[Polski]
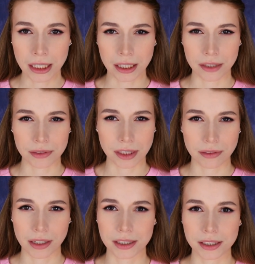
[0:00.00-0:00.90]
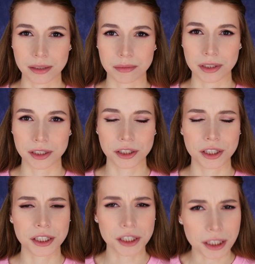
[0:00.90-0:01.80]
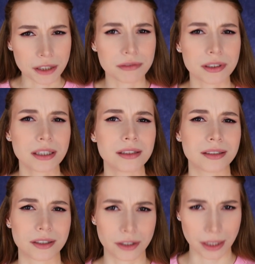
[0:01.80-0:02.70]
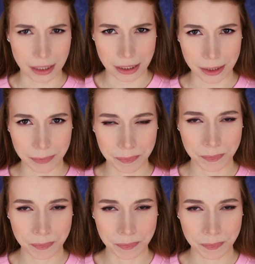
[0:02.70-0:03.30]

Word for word: i wydawali się być szczęśliwi i zakochani.